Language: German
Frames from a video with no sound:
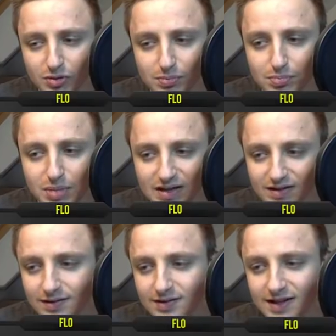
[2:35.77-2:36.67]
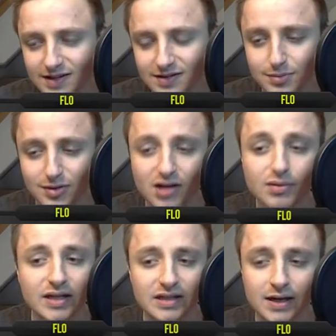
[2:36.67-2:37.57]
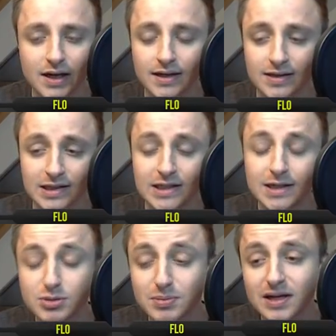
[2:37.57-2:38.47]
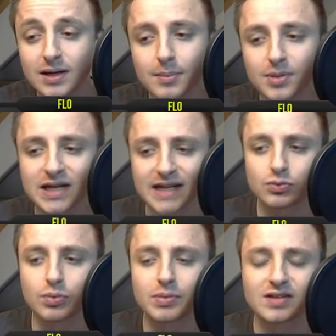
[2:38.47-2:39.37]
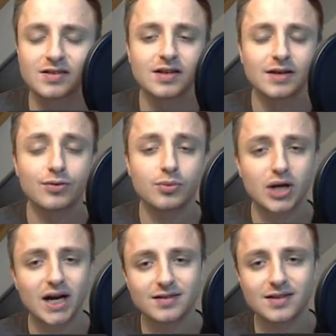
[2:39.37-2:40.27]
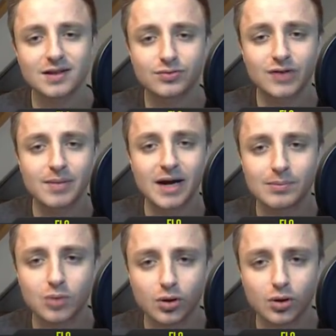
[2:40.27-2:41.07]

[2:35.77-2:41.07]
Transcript: müssen mindestens 76er Rating erreichen. Die Teamchemie beträgt nur mindestens 85 und wir haben einen